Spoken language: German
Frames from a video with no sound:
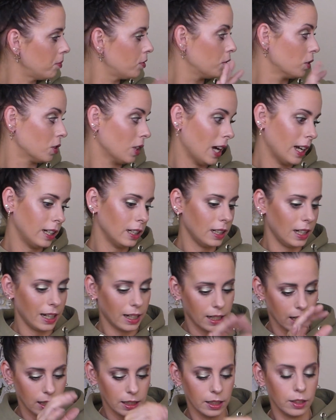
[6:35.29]
für seine
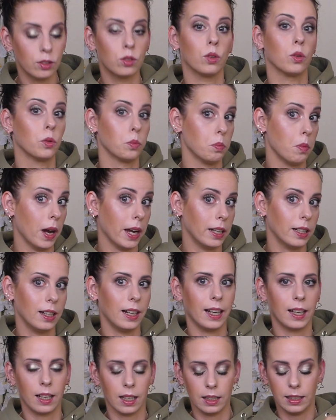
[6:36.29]
Leckerlis und meine
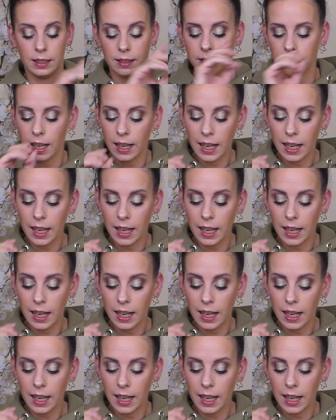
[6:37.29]
Leckerlis.